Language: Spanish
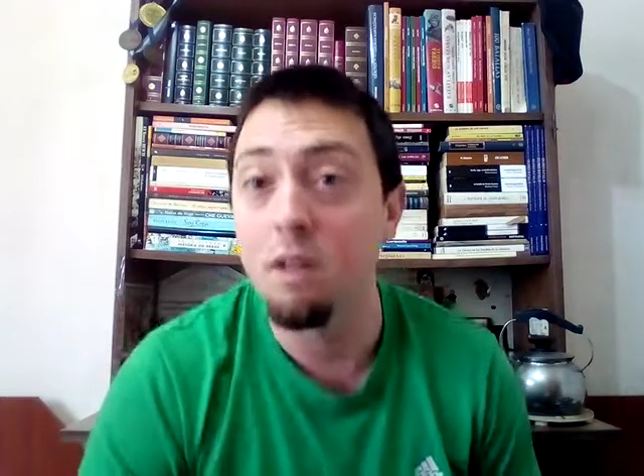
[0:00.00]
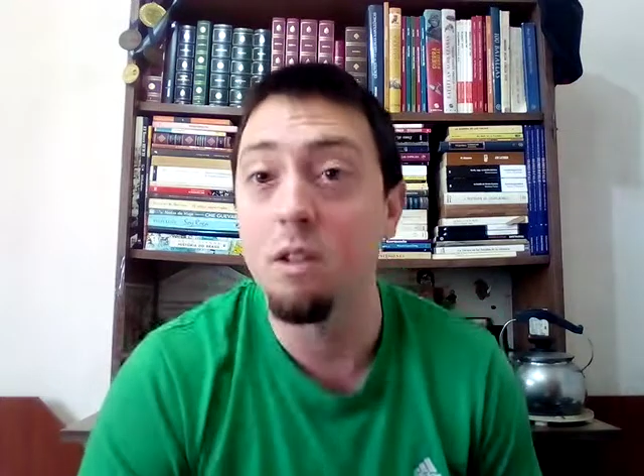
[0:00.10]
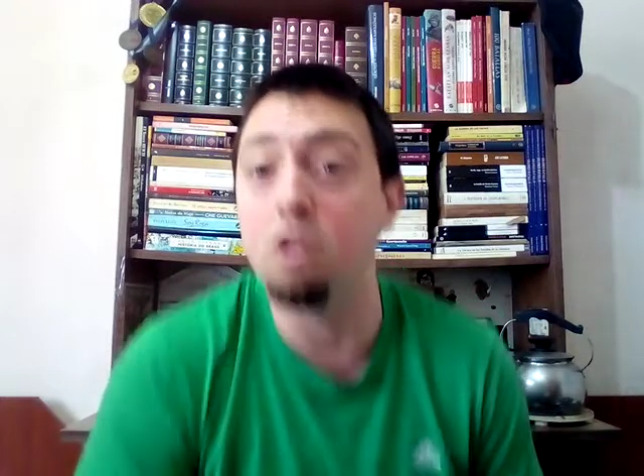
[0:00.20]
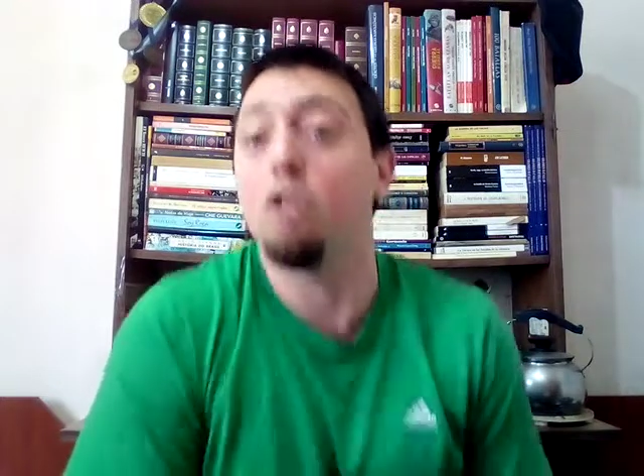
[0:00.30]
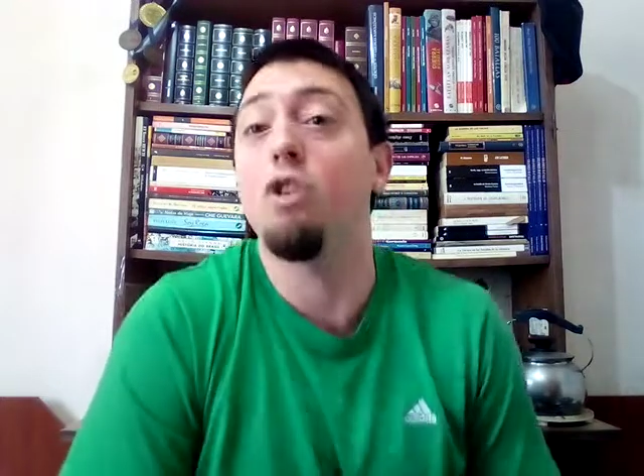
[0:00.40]

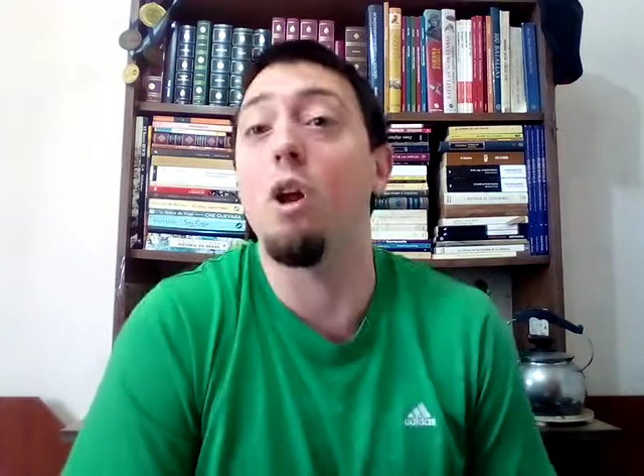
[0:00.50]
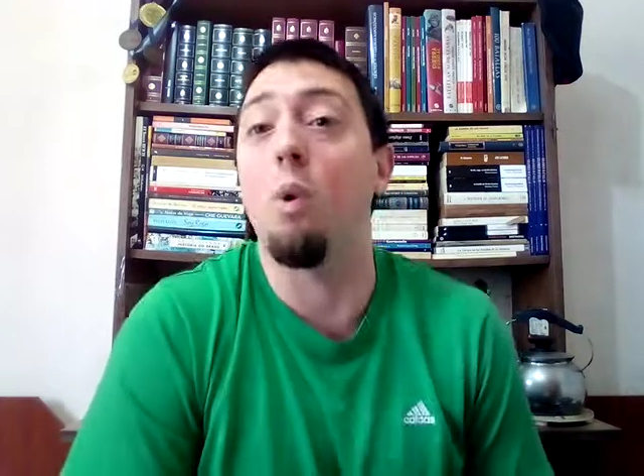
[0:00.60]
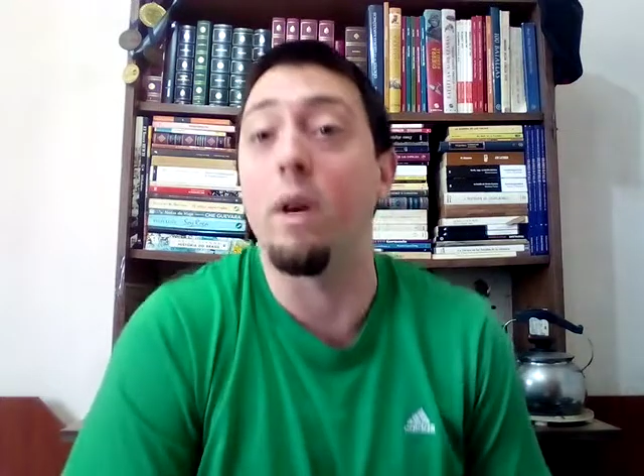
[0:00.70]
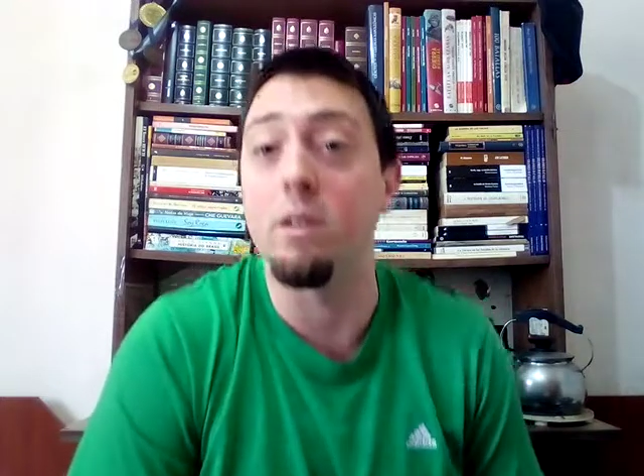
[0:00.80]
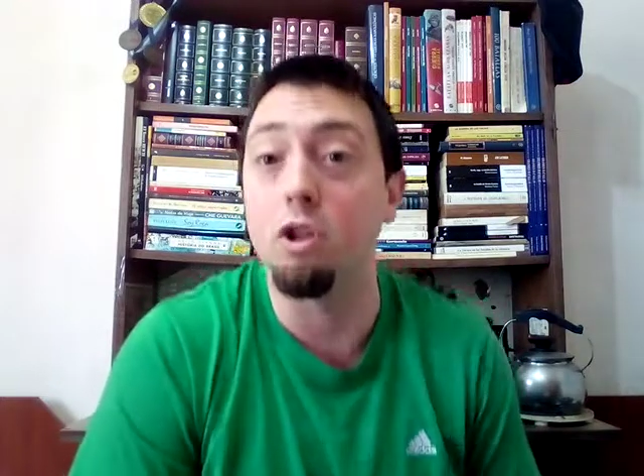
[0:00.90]
Si yo soy el
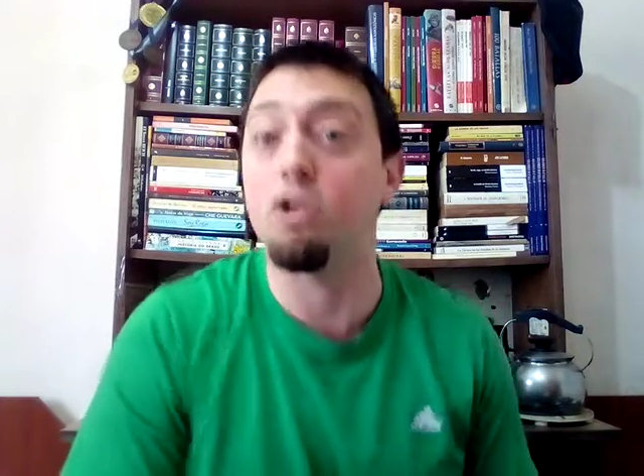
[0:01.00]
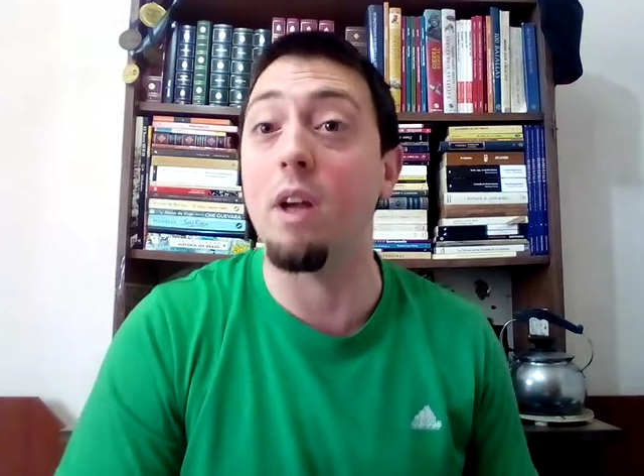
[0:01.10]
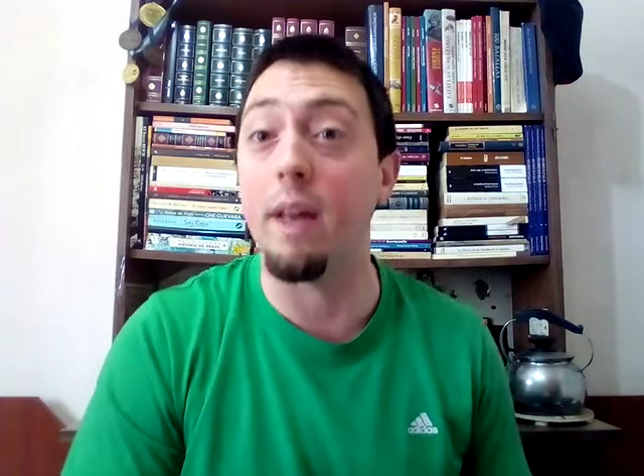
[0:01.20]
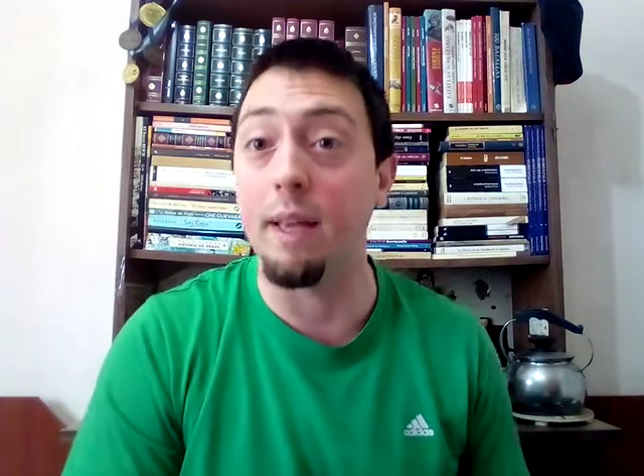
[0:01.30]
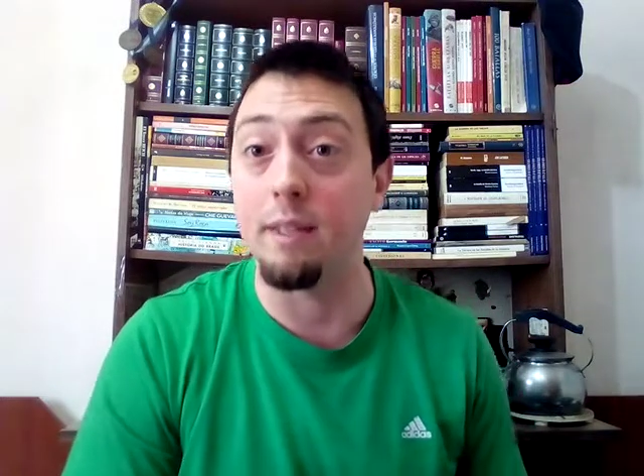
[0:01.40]
juez, yo soy
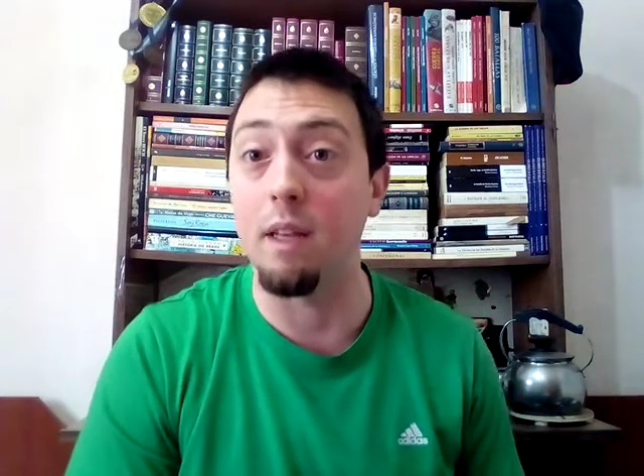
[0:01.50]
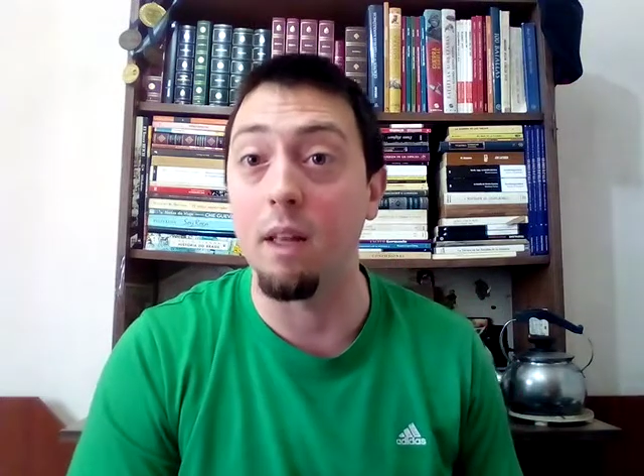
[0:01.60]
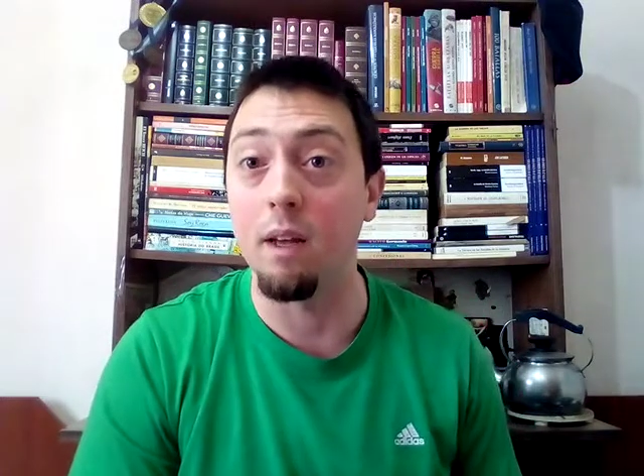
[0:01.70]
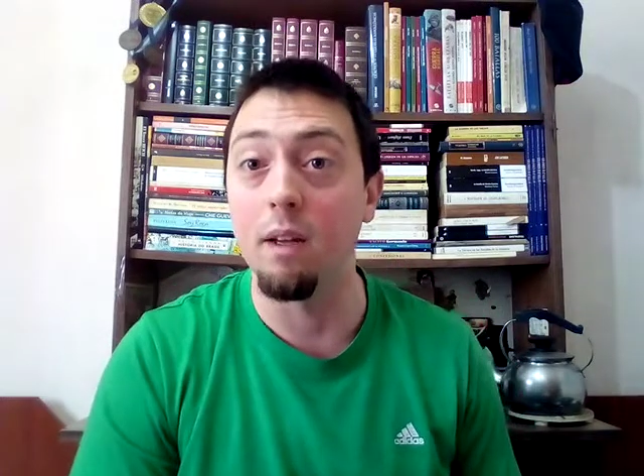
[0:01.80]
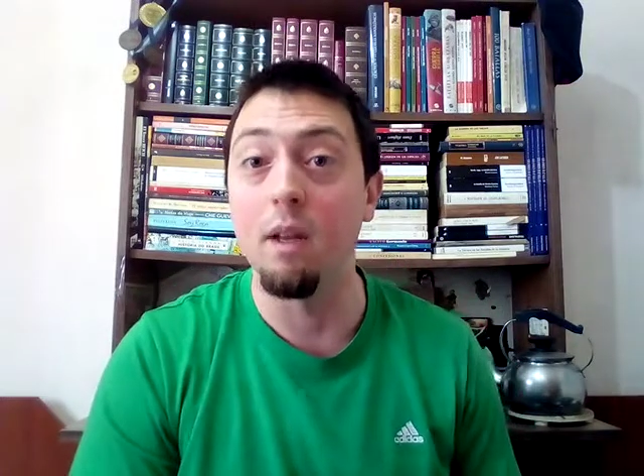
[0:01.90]
el que
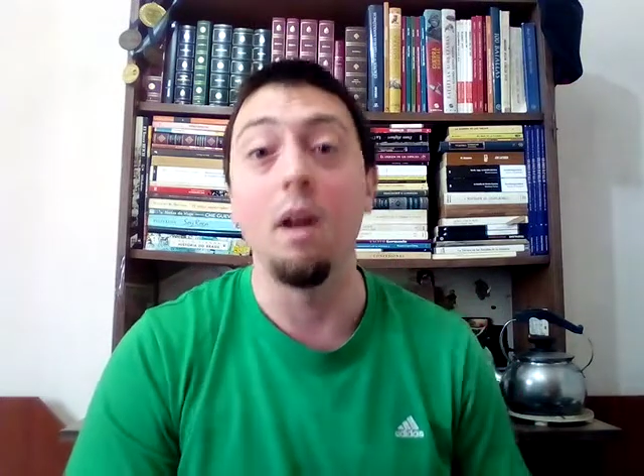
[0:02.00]
decide.